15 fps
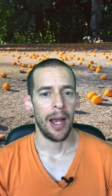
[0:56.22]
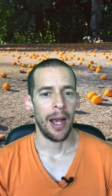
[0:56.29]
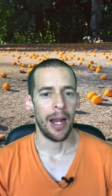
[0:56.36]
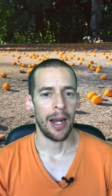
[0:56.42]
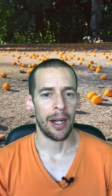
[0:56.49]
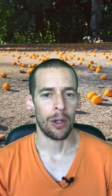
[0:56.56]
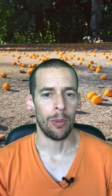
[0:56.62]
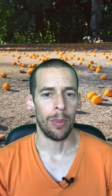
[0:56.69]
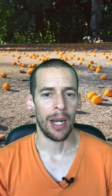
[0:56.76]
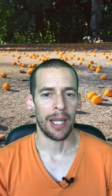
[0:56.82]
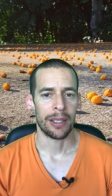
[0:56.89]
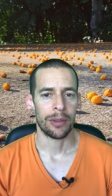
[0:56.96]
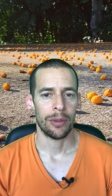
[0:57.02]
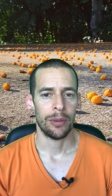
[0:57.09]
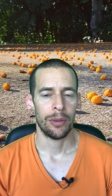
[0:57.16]
A largo
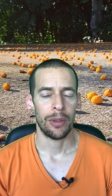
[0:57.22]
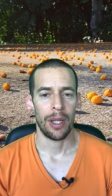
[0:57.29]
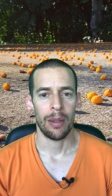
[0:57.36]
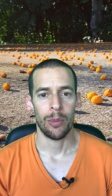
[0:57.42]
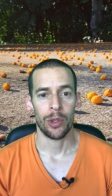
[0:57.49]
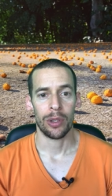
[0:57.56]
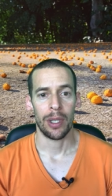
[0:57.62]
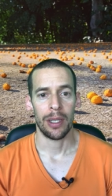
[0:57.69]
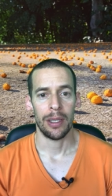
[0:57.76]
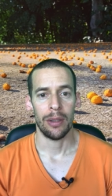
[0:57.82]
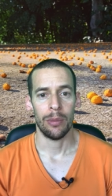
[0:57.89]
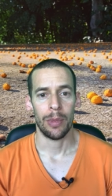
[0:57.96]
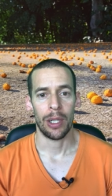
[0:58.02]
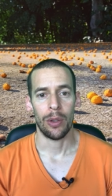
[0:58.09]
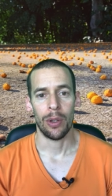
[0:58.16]
plazo hemos tenido
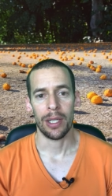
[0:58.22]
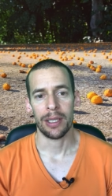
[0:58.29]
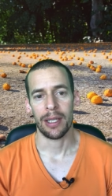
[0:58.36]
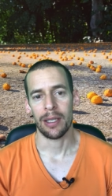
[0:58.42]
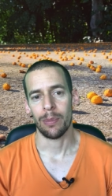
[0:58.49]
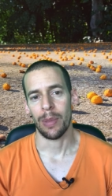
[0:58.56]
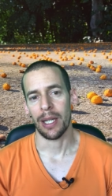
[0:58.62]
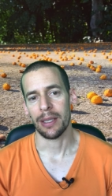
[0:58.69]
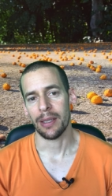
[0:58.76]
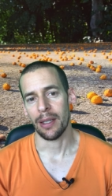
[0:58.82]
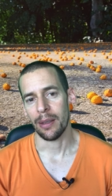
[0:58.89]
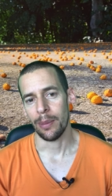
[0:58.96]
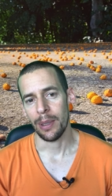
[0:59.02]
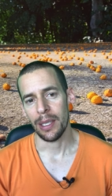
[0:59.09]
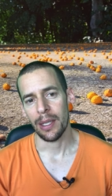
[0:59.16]
mejoras en esperanza de
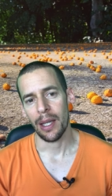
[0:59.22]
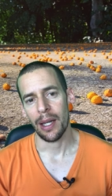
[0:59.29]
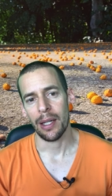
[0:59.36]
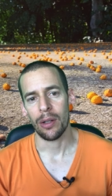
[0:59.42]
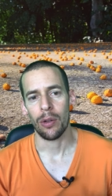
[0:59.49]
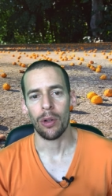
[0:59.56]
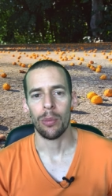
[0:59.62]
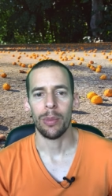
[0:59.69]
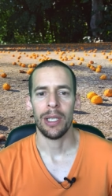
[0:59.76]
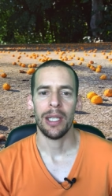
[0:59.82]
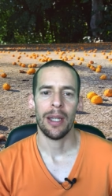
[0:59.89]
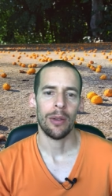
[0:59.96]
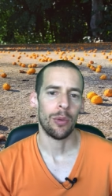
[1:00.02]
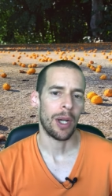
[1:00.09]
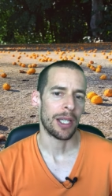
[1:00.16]
vida, economía,
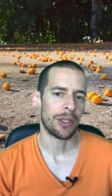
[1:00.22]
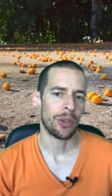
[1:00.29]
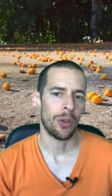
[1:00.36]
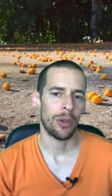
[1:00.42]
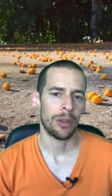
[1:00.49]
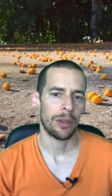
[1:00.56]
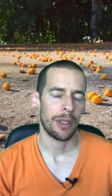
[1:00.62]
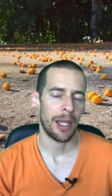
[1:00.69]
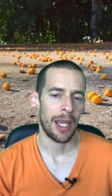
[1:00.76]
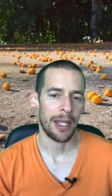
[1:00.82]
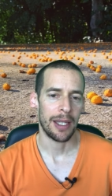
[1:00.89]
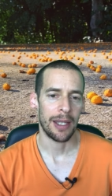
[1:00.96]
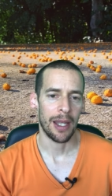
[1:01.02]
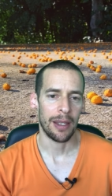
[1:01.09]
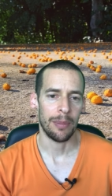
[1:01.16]
educación,
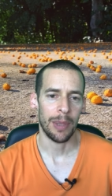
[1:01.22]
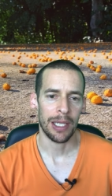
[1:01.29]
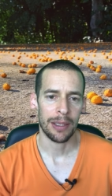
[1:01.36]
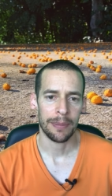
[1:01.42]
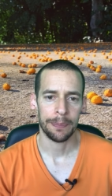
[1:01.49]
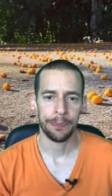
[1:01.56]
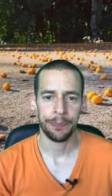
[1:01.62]
equidad y más.